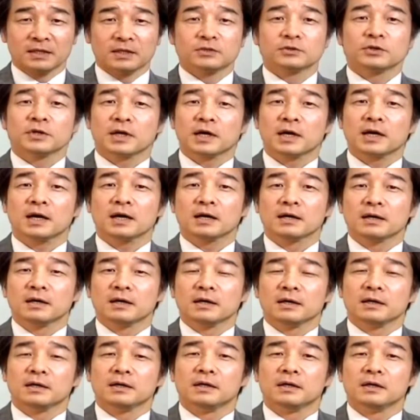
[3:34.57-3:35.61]
それから
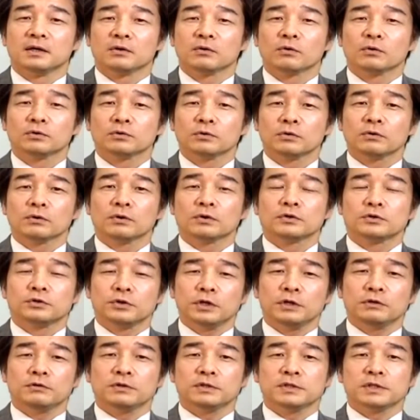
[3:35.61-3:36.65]
この
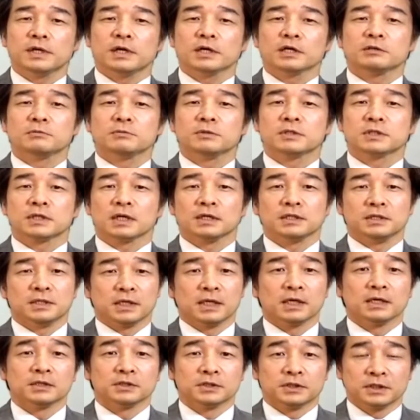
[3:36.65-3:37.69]
キュリー夫人博物館に
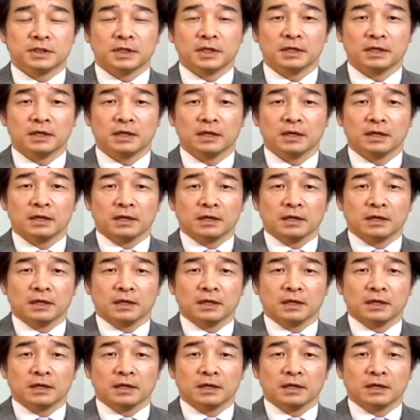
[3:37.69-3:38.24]
関して